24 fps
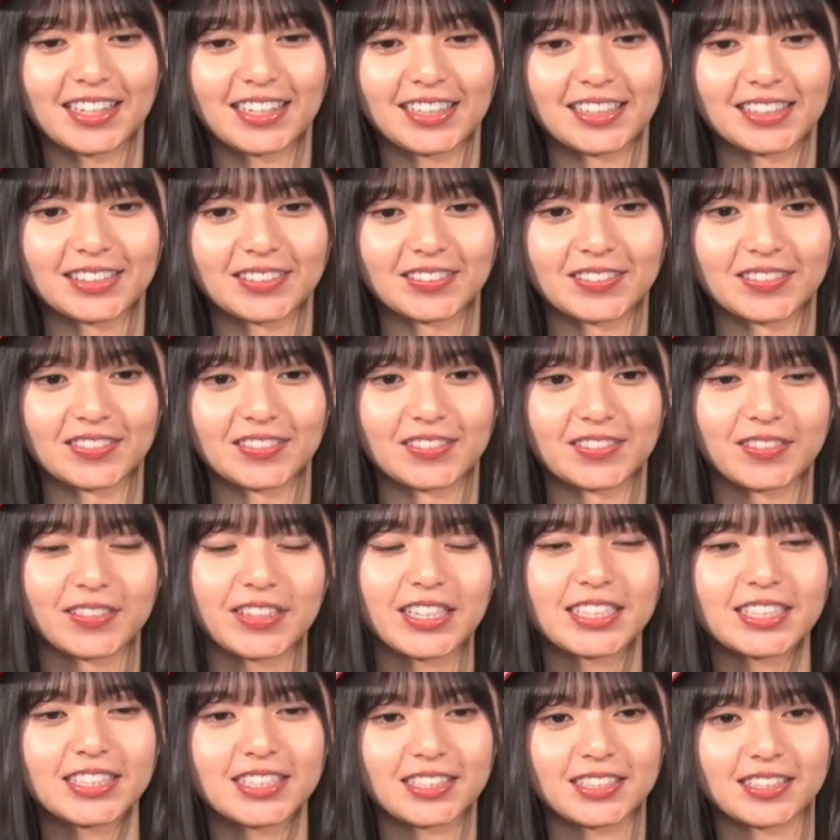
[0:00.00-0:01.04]
あのお
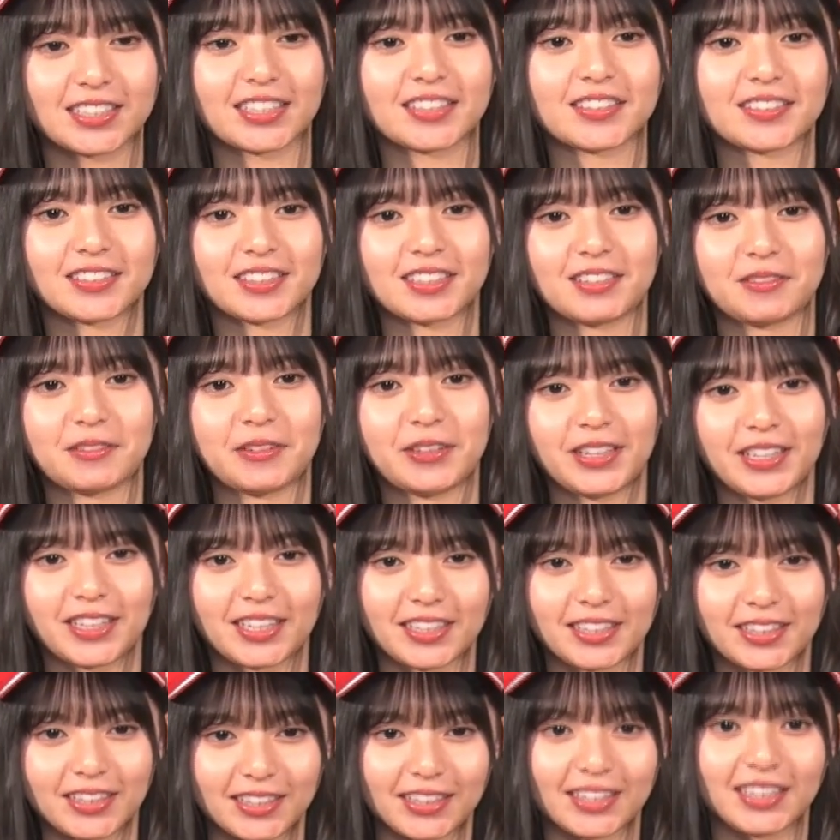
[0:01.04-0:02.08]
やつたくさん置い
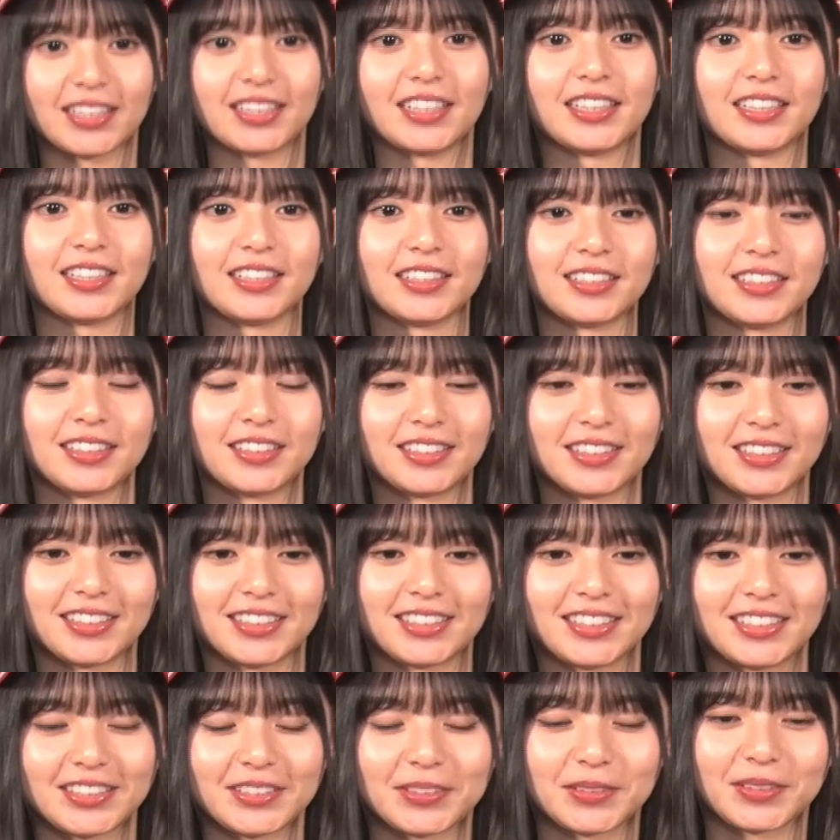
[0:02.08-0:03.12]
てあって
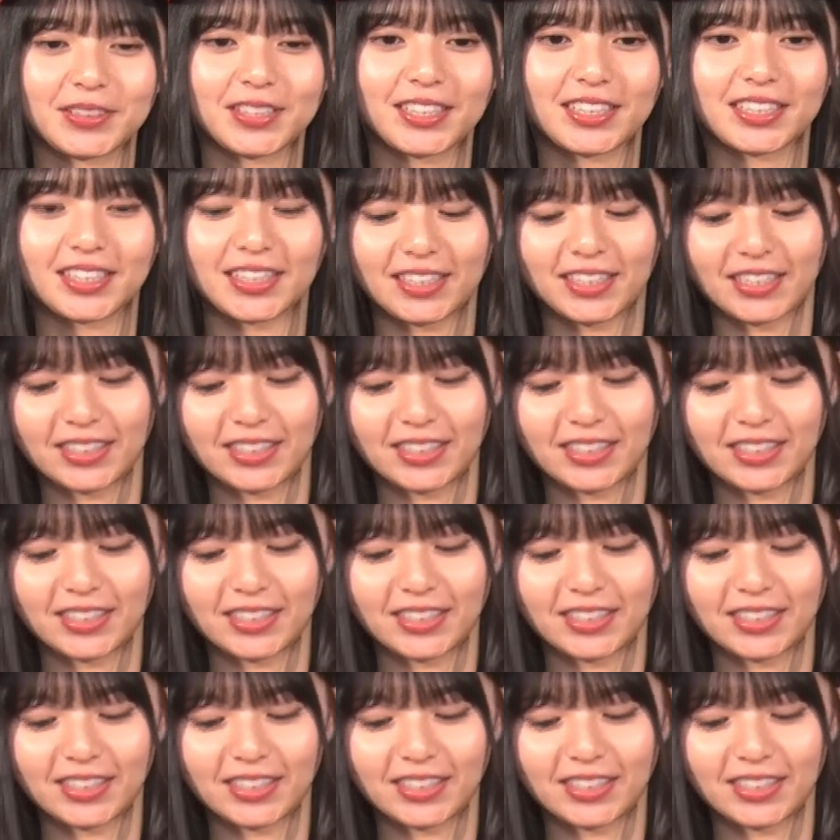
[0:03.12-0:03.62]
その中